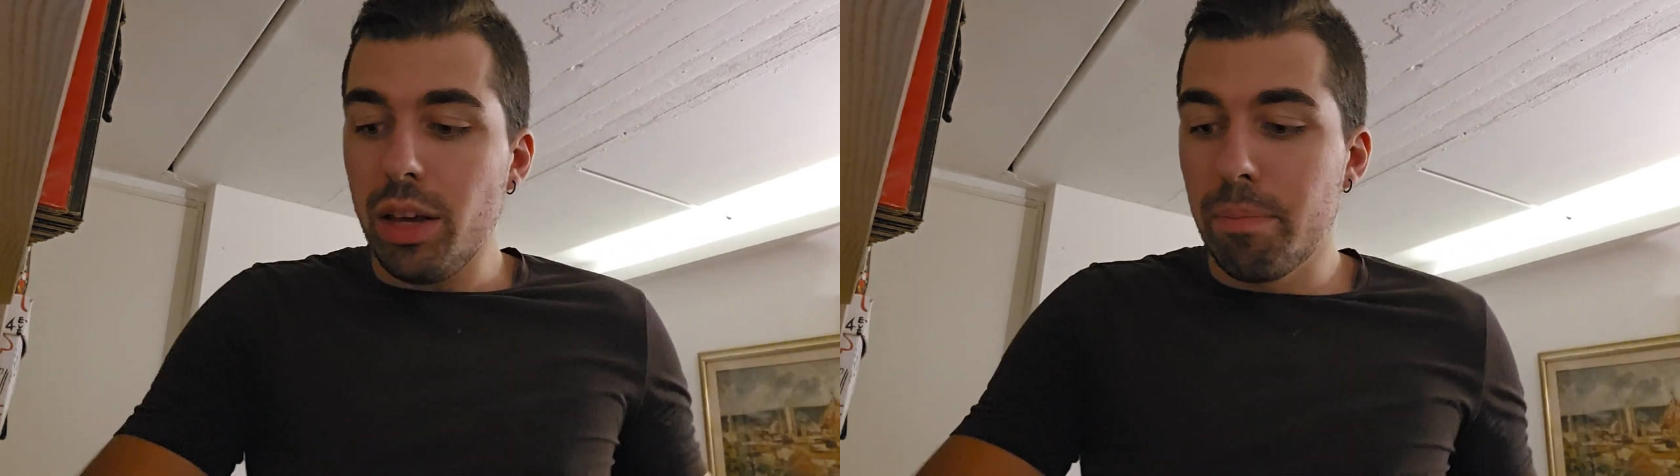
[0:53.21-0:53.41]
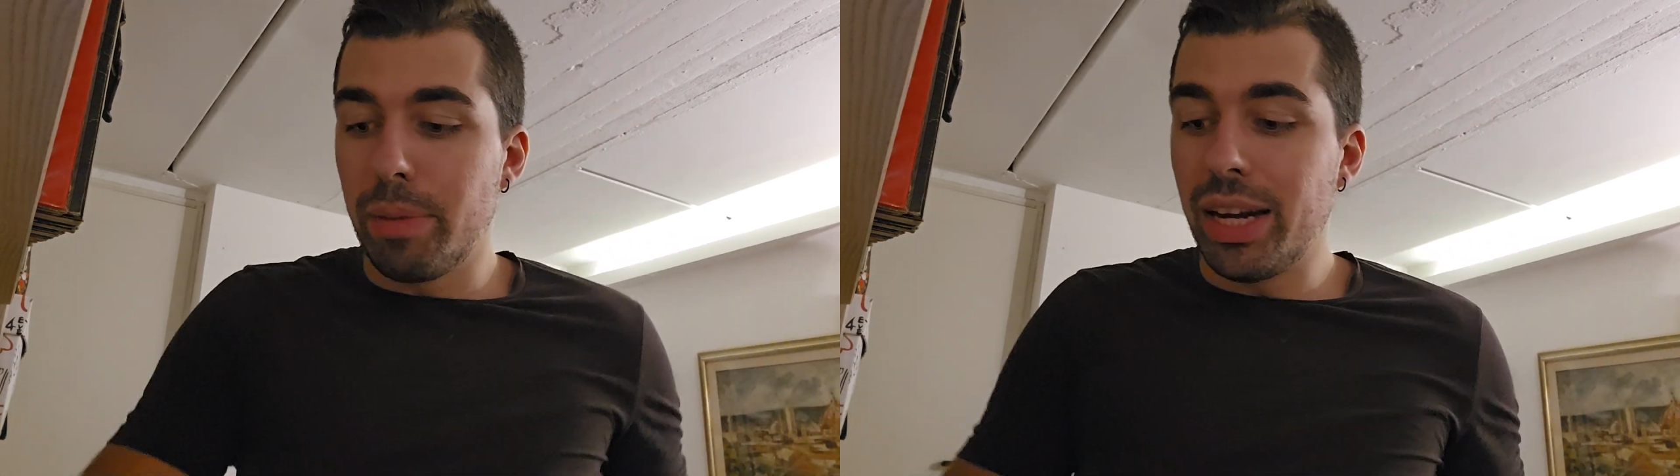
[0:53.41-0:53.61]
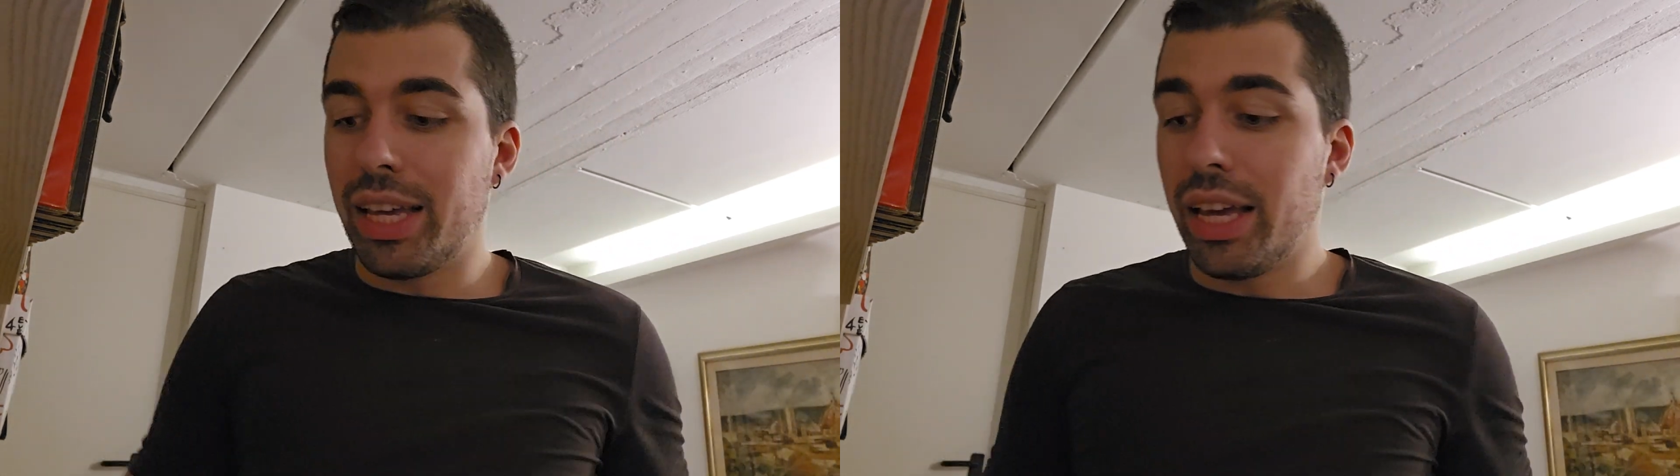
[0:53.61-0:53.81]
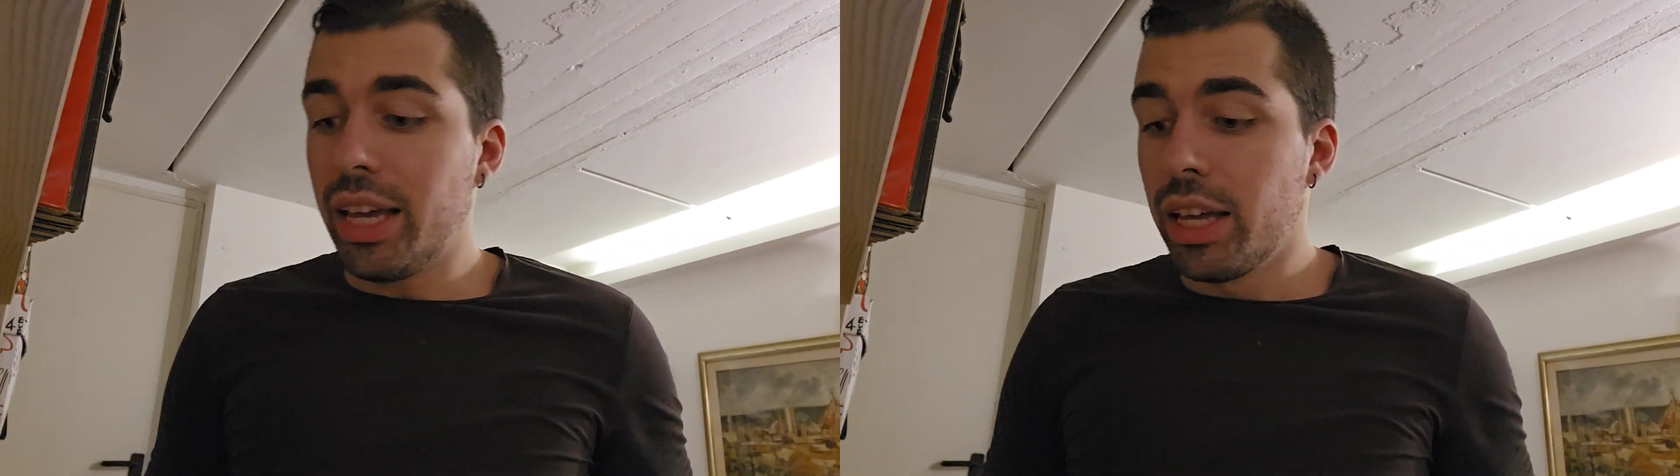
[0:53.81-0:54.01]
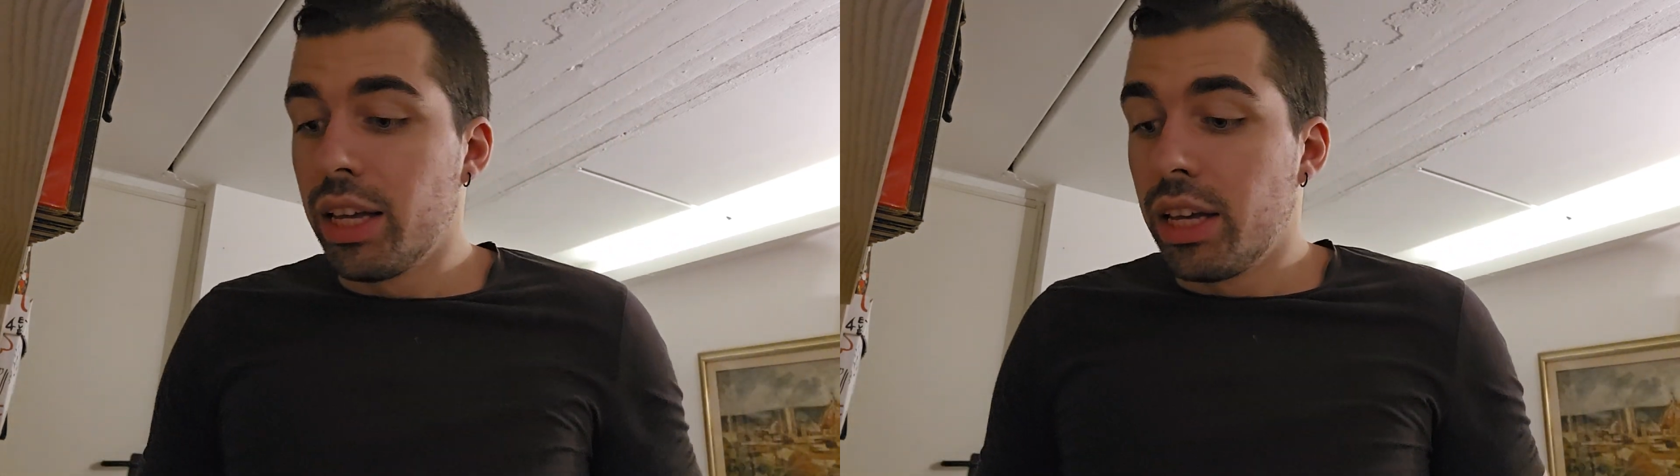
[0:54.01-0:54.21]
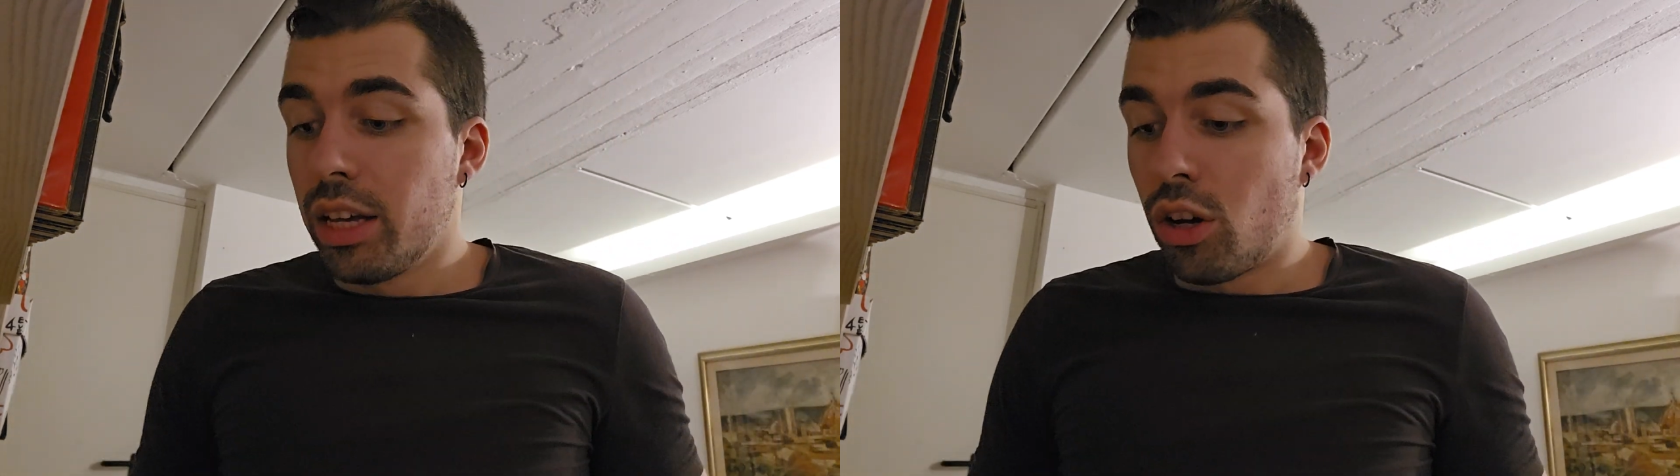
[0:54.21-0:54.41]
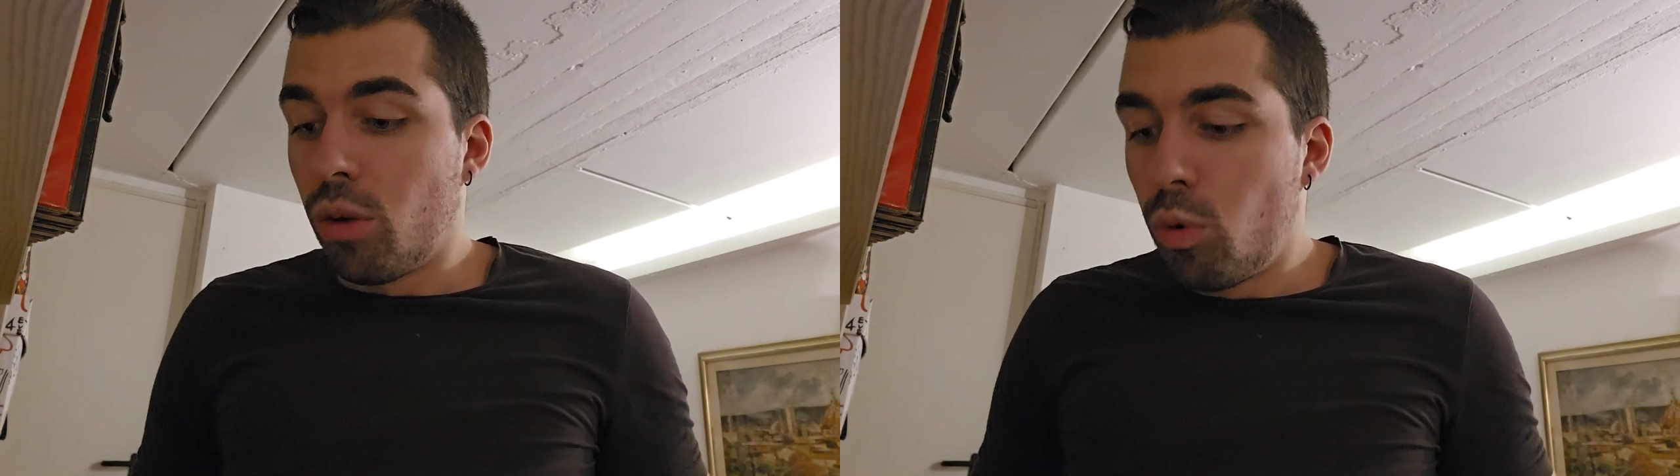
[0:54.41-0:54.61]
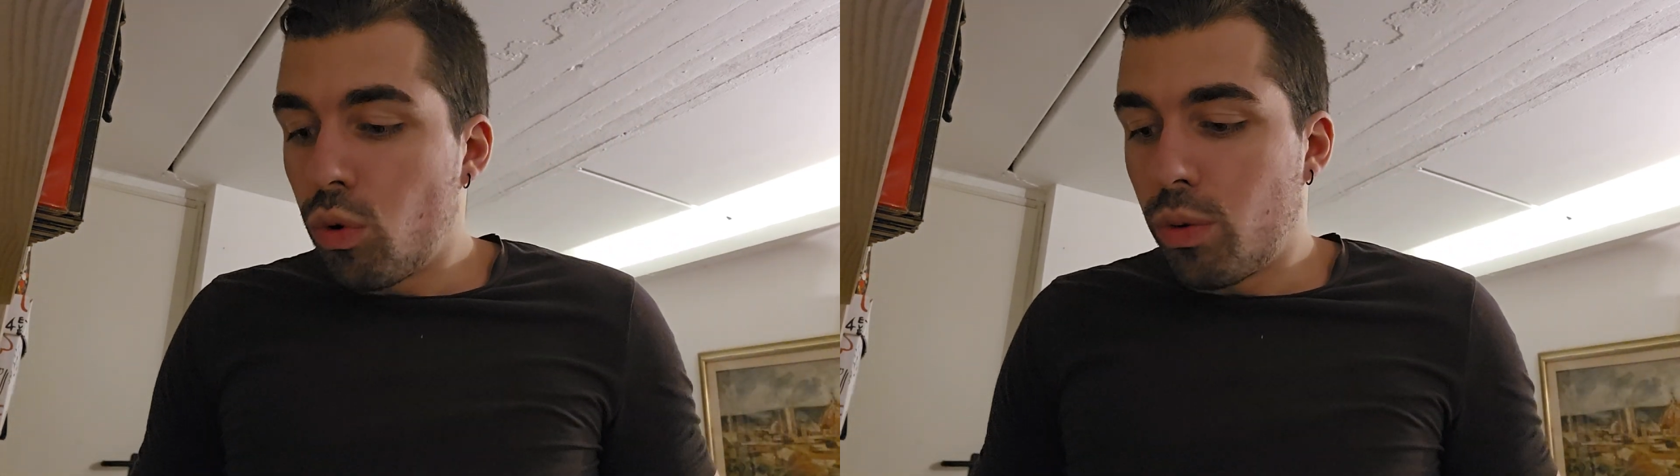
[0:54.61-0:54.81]
perché
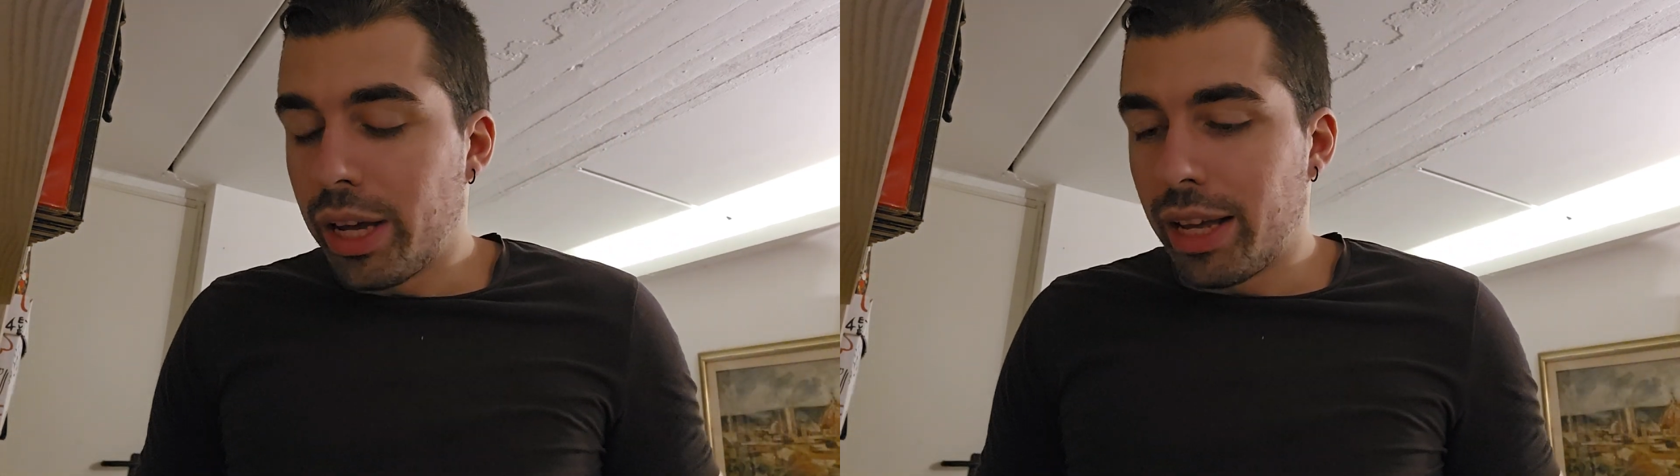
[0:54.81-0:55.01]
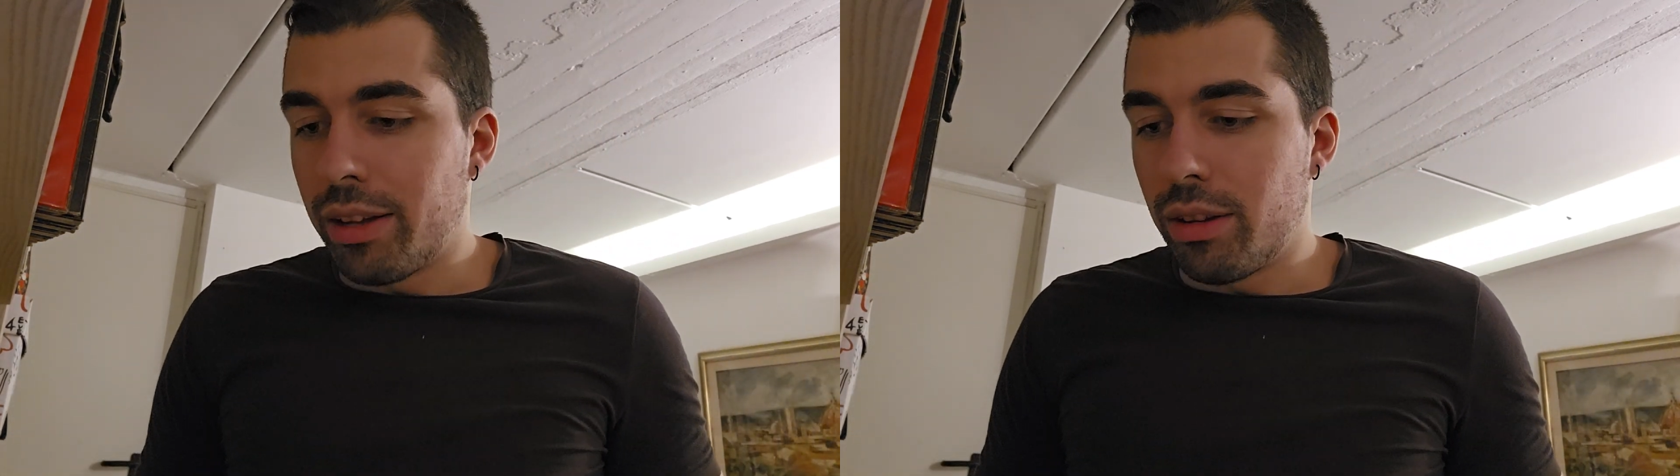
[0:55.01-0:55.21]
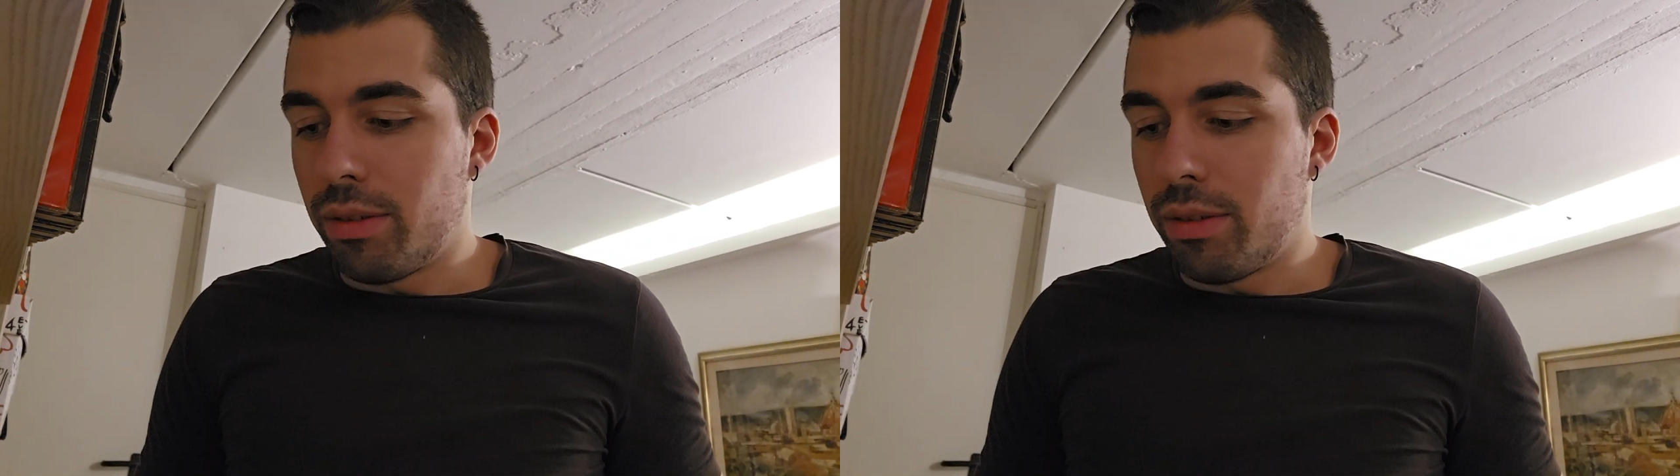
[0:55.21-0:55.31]
comunque